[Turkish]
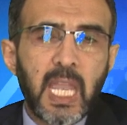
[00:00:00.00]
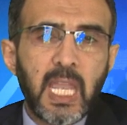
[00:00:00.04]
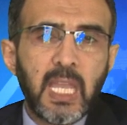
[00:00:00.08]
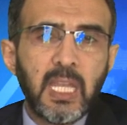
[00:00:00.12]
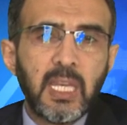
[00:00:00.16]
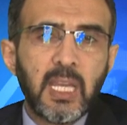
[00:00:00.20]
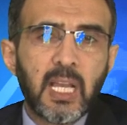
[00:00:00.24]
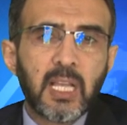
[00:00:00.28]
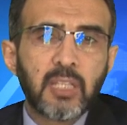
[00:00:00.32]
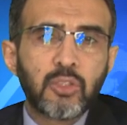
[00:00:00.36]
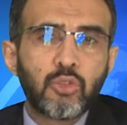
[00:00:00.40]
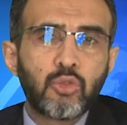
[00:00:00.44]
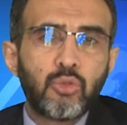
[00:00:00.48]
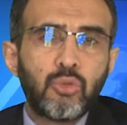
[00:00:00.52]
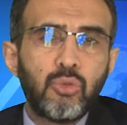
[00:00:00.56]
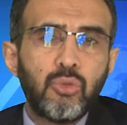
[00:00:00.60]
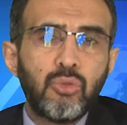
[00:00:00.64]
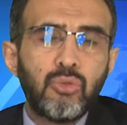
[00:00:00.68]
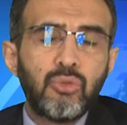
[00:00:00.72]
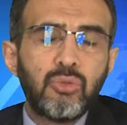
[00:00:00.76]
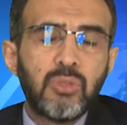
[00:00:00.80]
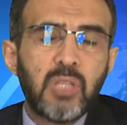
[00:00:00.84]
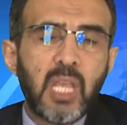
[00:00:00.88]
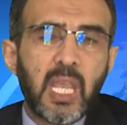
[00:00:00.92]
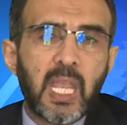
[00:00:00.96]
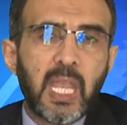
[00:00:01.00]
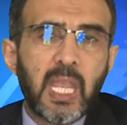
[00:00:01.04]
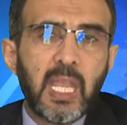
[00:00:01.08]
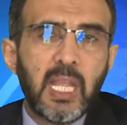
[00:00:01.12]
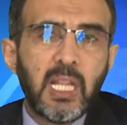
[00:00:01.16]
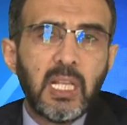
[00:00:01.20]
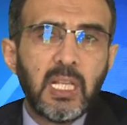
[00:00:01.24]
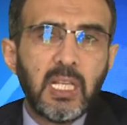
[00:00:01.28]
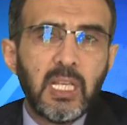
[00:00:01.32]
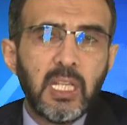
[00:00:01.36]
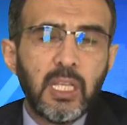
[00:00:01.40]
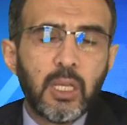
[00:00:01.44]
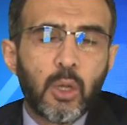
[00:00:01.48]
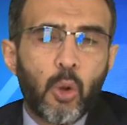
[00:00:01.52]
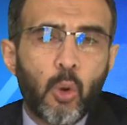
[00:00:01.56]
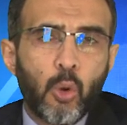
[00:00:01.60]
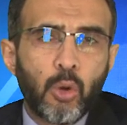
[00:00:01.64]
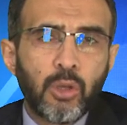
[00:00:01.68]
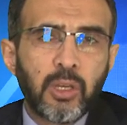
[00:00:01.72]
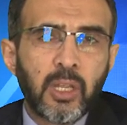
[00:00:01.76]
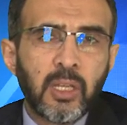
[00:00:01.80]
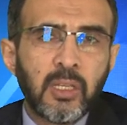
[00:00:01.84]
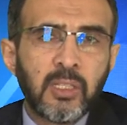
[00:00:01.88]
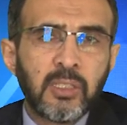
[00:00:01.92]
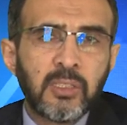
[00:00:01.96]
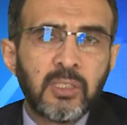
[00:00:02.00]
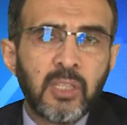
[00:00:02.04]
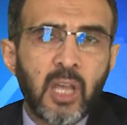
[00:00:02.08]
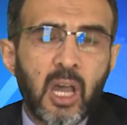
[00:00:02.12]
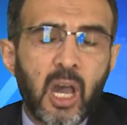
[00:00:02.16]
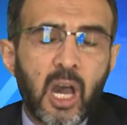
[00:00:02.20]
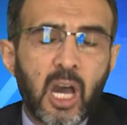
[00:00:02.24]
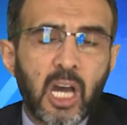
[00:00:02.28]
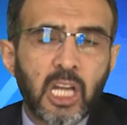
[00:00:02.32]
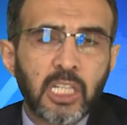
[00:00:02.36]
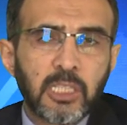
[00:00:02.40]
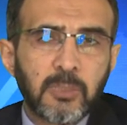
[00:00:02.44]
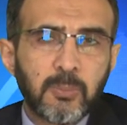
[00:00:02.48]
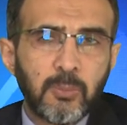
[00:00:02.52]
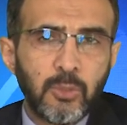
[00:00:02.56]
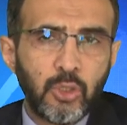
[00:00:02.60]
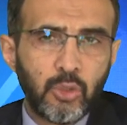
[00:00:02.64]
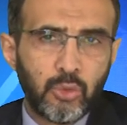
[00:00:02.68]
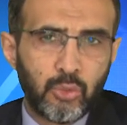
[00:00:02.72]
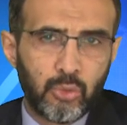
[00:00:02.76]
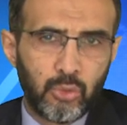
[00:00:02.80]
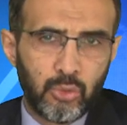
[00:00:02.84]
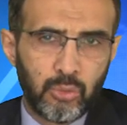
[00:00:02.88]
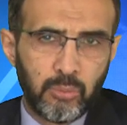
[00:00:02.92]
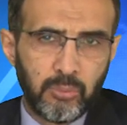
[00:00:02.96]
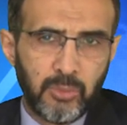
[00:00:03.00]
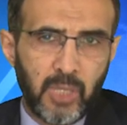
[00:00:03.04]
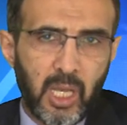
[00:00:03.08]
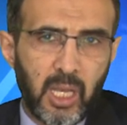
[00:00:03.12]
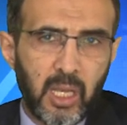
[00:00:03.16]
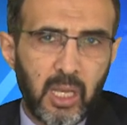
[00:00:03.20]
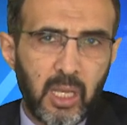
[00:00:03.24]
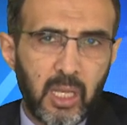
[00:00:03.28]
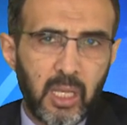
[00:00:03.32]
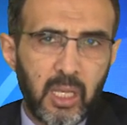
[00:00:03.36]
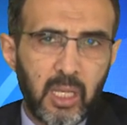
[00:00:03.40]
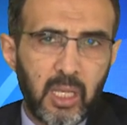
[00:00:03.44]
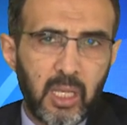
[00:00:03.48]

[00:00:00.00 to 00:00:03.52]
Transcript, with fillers: en az %50 oranında artmış durumda.